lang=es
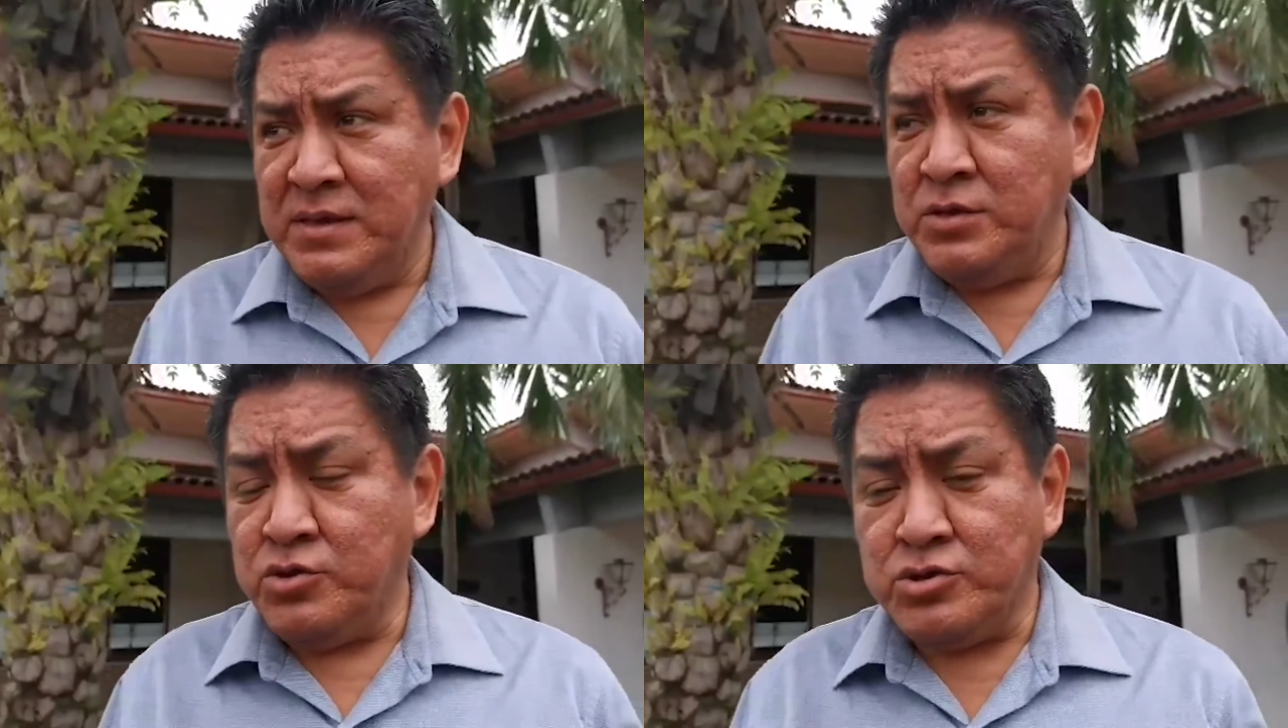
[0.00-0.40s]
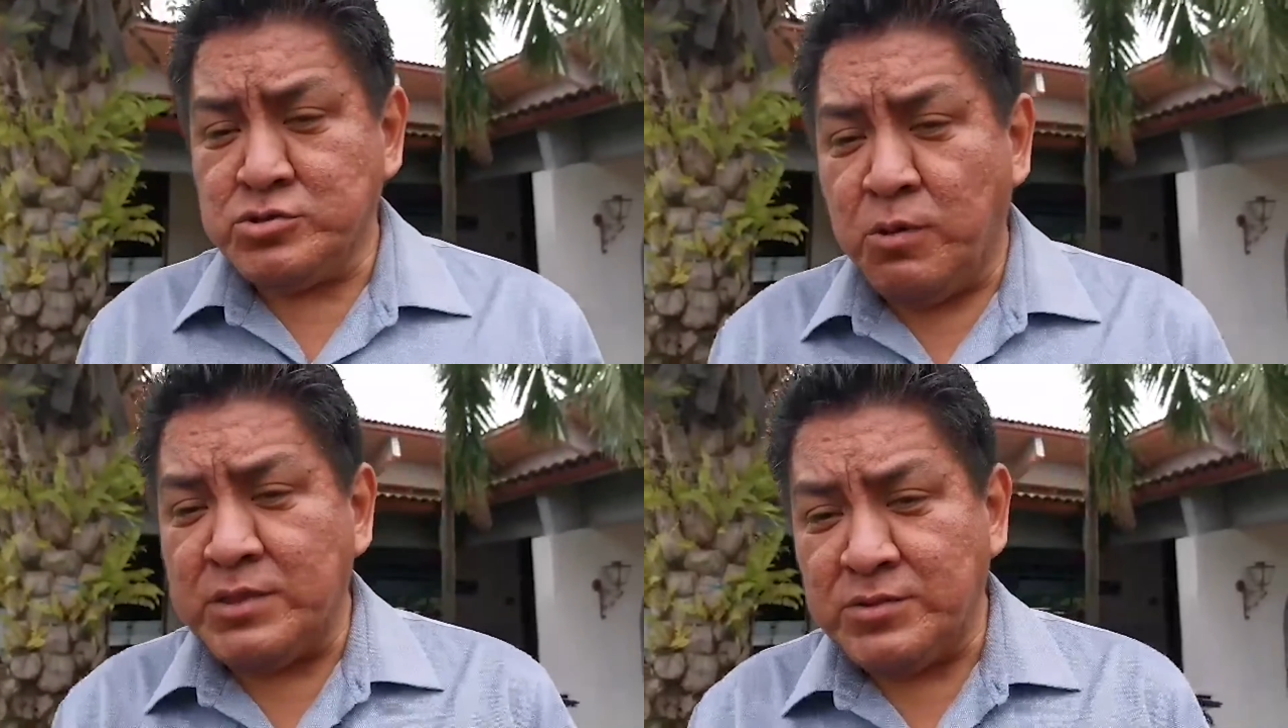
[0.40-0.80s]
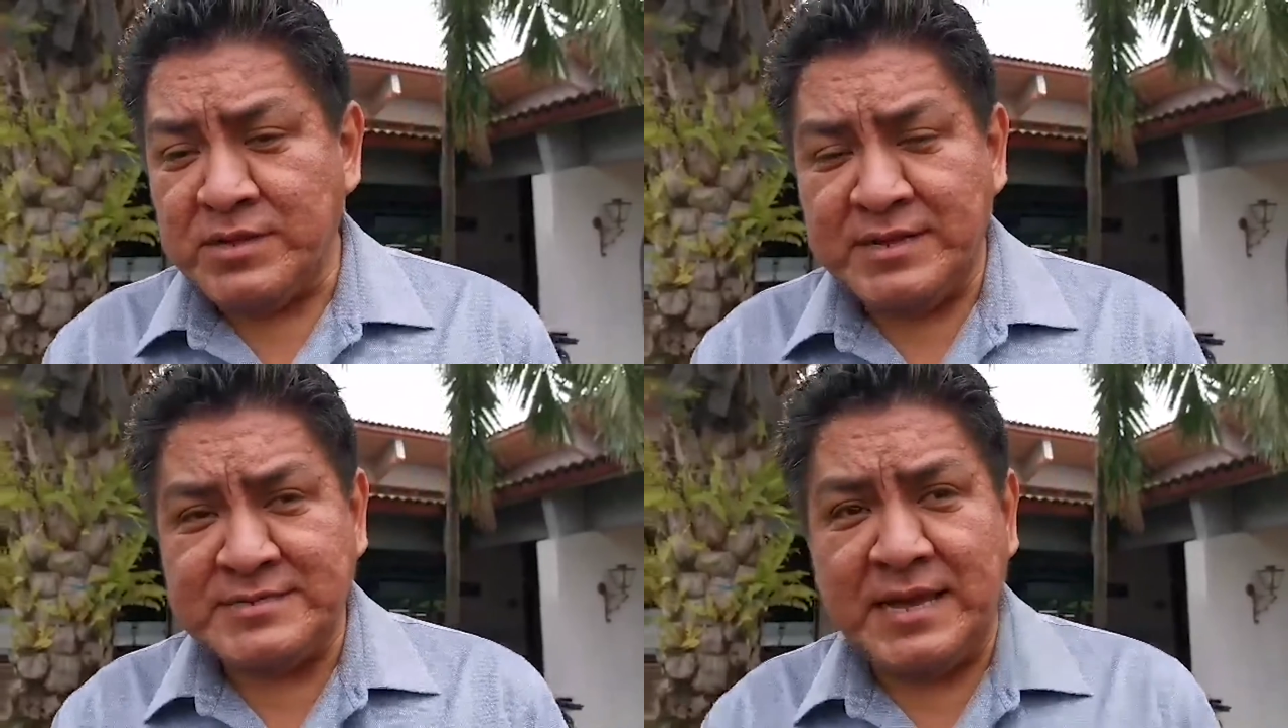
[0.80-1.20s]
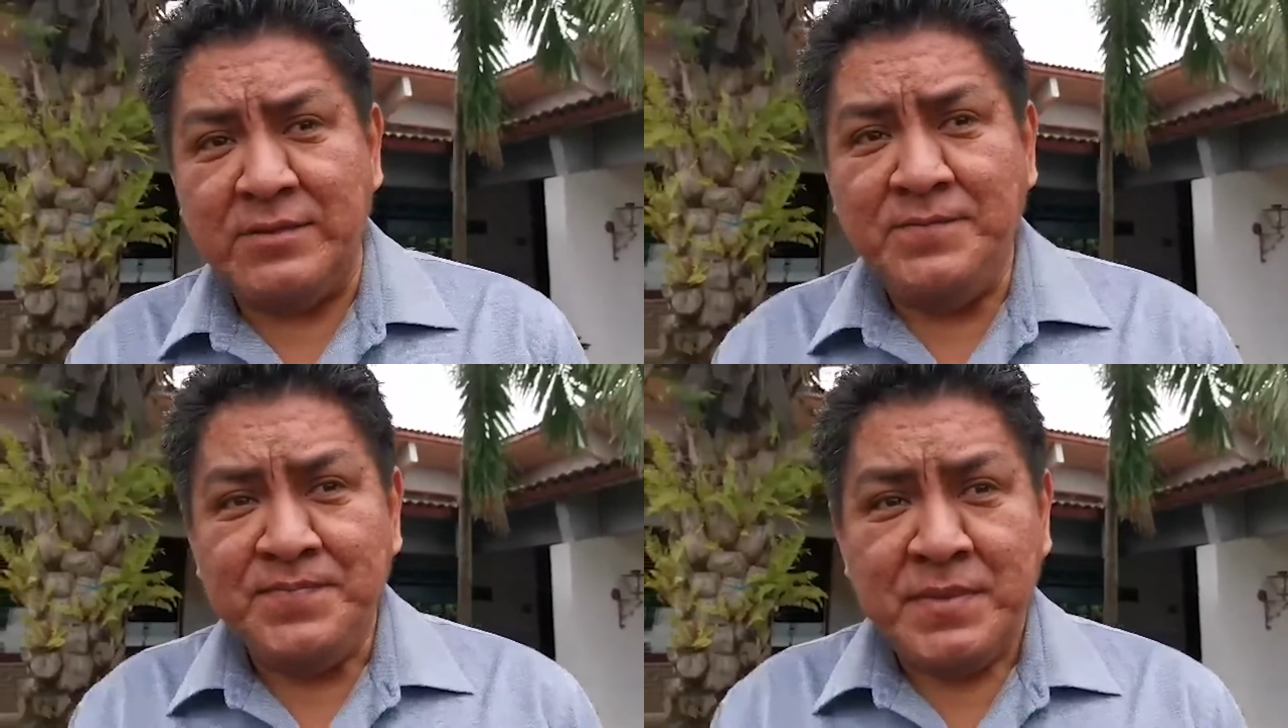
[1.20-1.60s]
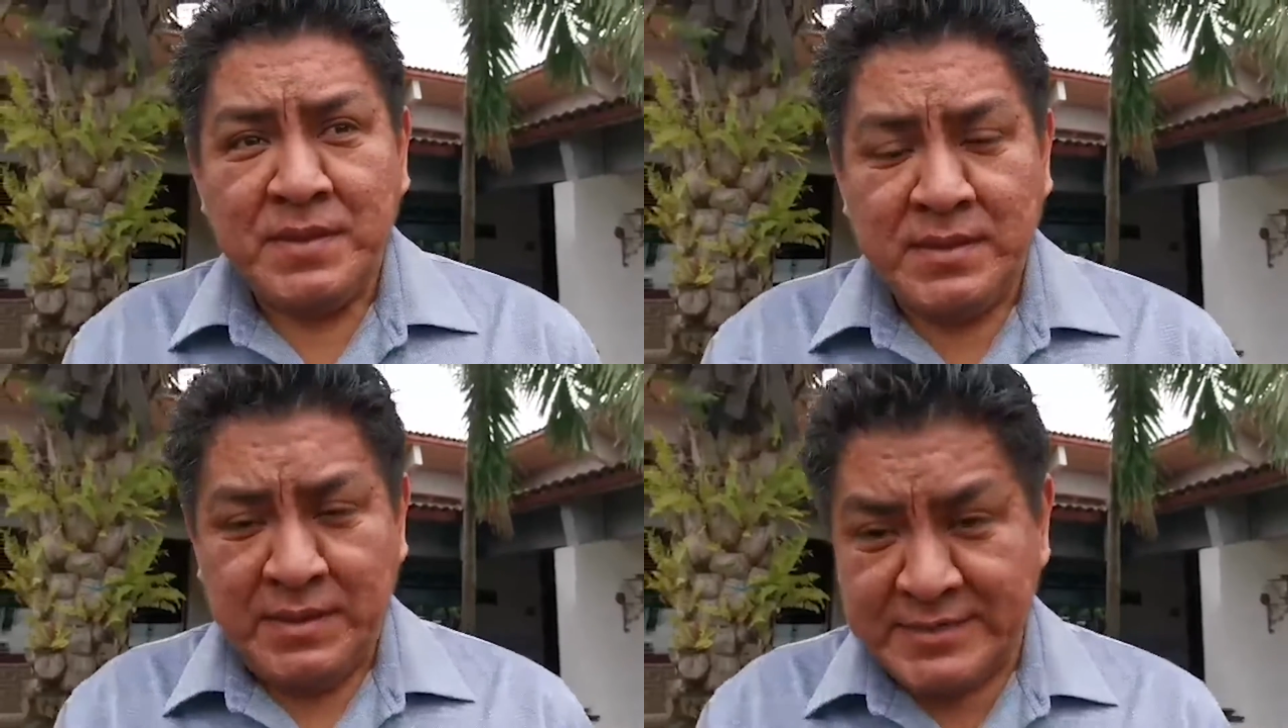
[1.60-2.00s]
y otros cuatro del Estado.
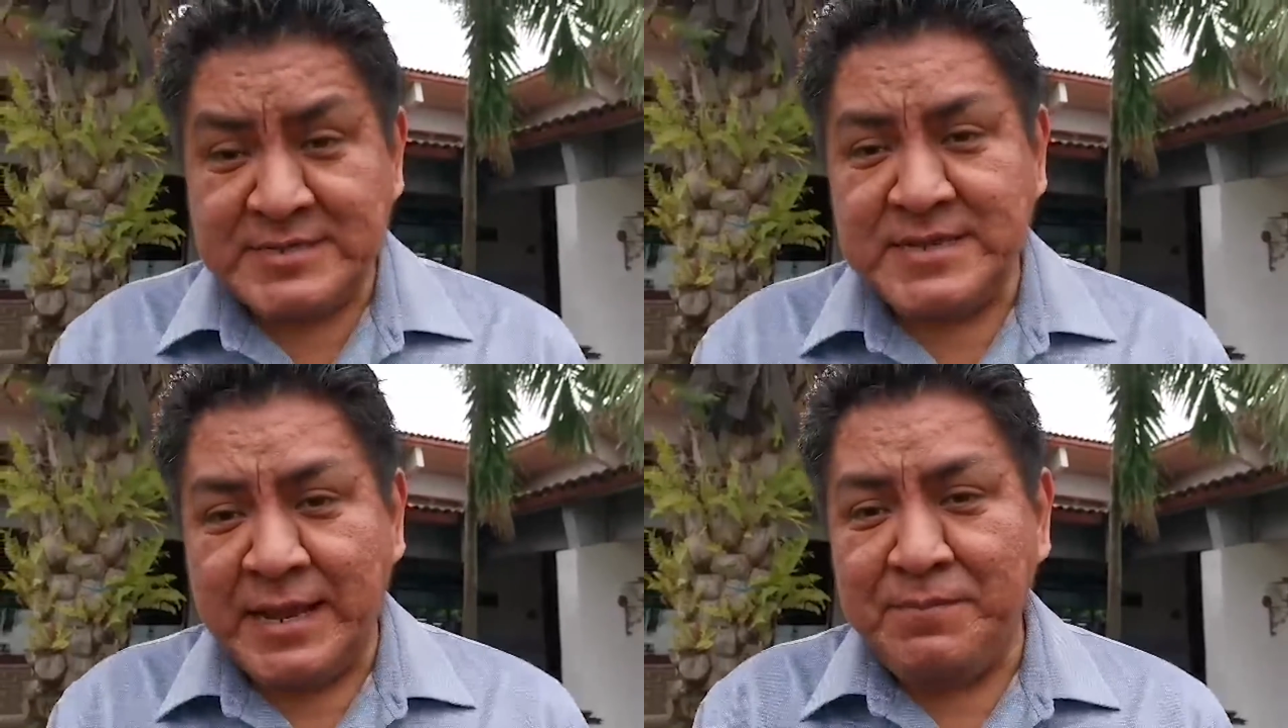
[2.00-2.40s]
Ese sería